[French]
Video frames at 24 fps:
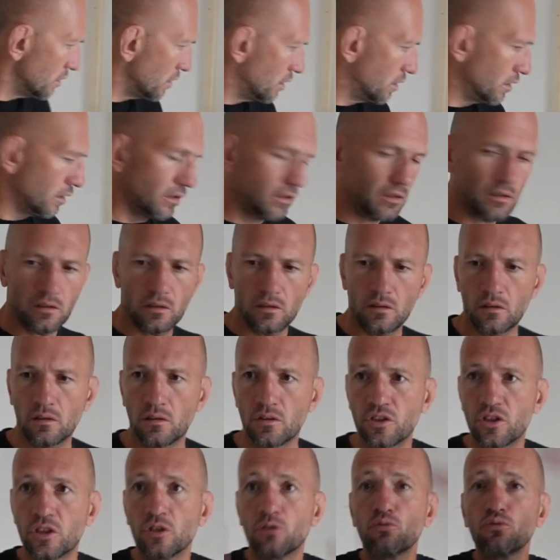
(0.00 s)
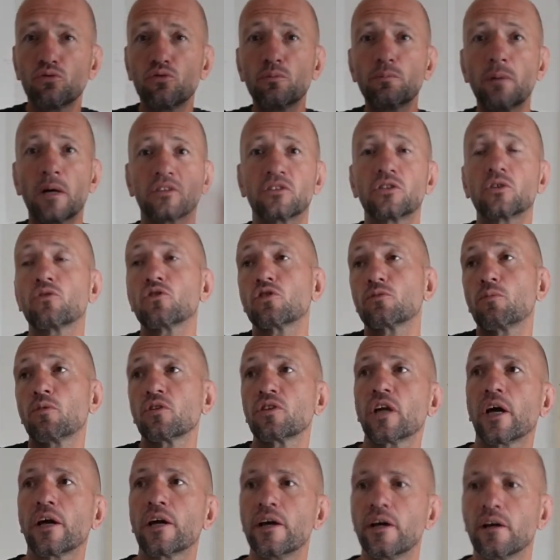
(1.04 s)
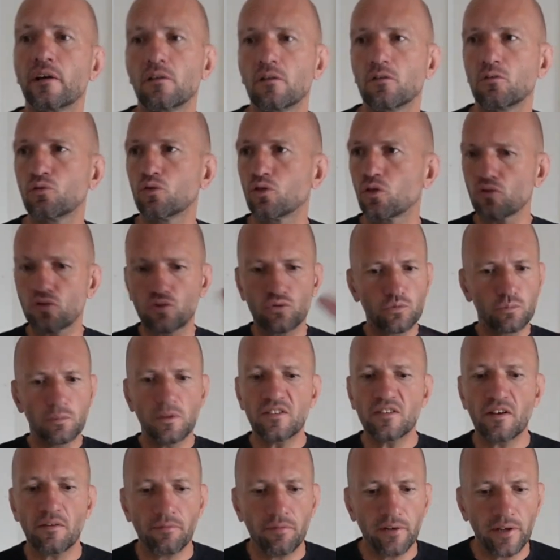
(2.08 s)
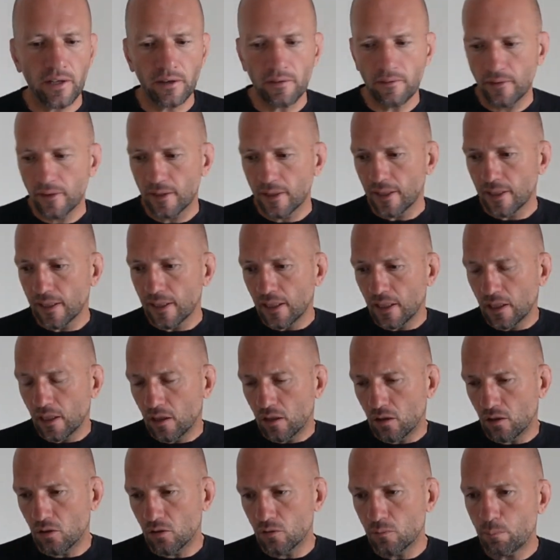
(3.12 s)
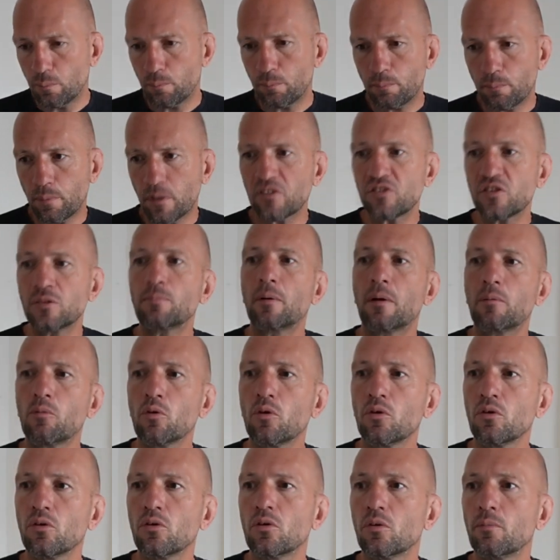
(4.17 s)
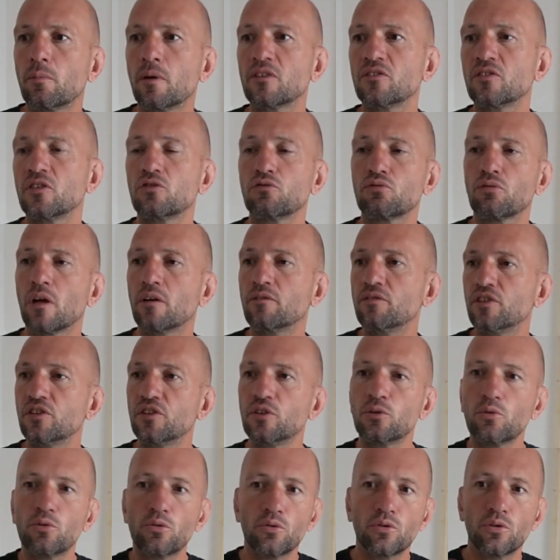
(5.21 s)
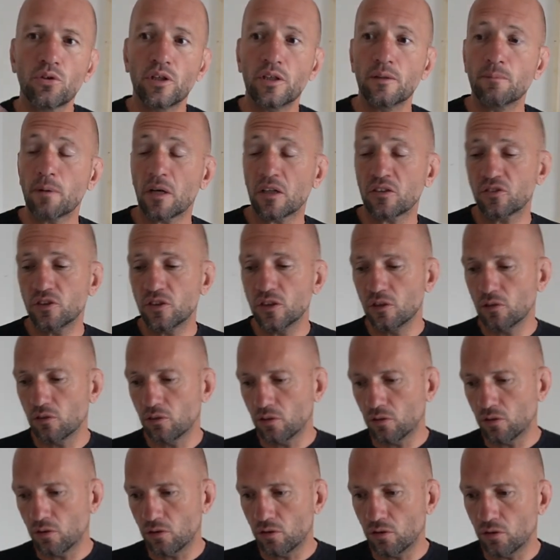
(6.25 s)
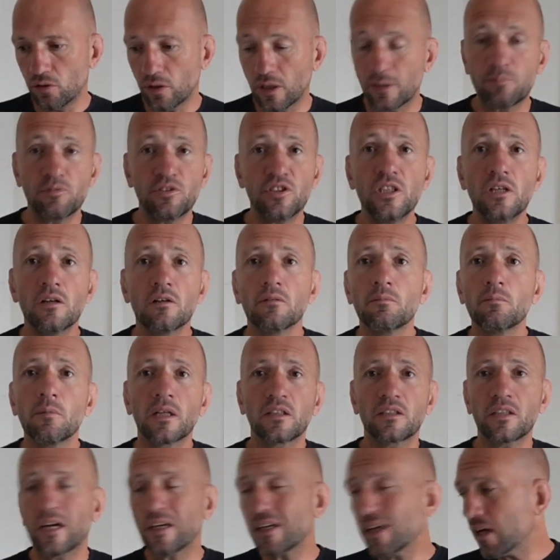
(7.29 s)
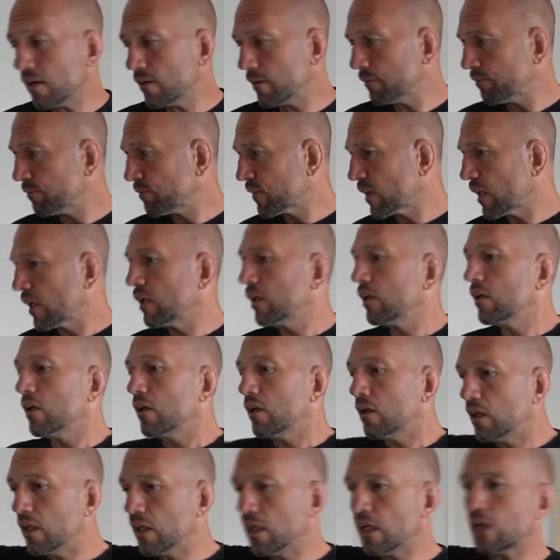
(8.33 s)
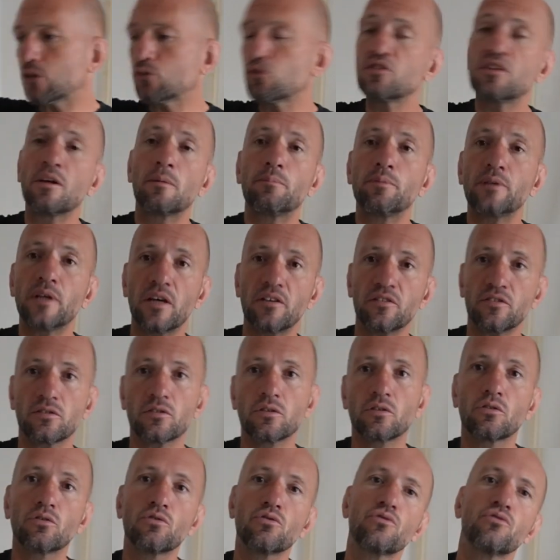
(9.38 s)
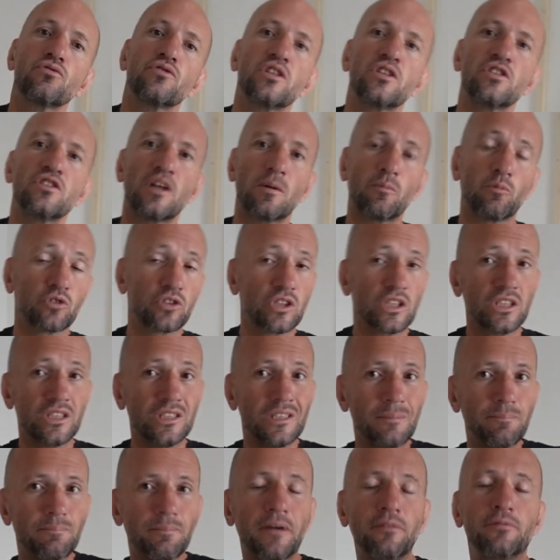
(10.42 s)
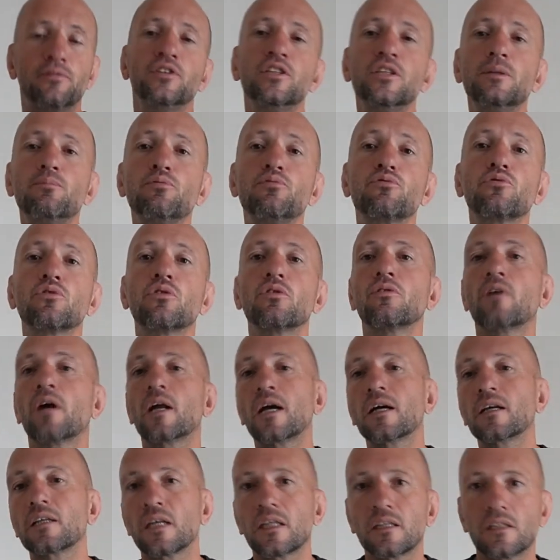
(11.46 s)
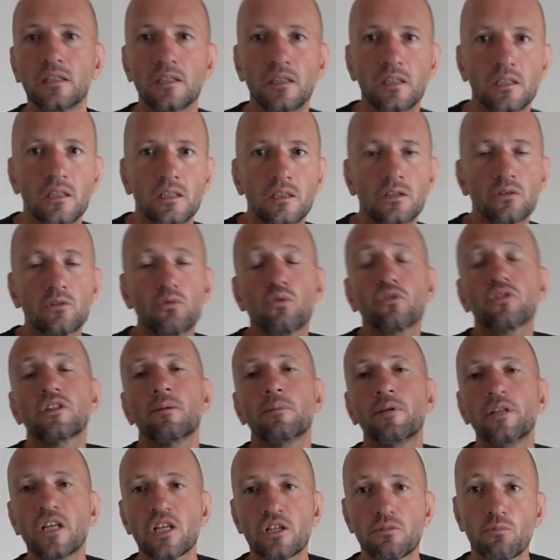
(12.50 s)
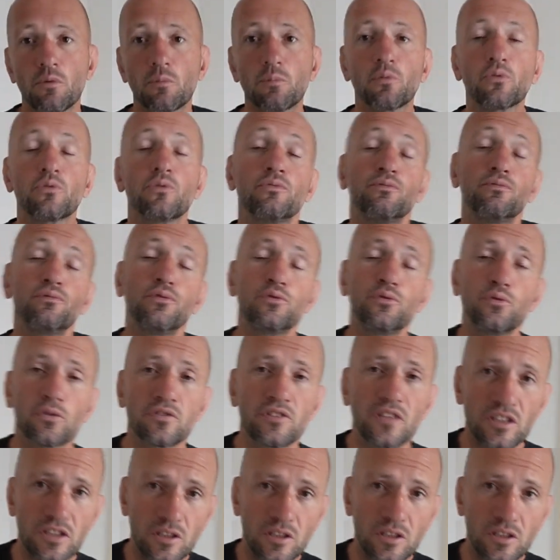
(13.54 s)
Euh, j'ai toute une partie rangement derrière où je range toutes mes affaires. Euh, principalement basée sur la vidéo et une partie reptile, matériel. Et la deuxième pièce que je vous ai déjà montrée qui n'est pas finie puisque voilà il y a des cours d'aménagement pour de futurs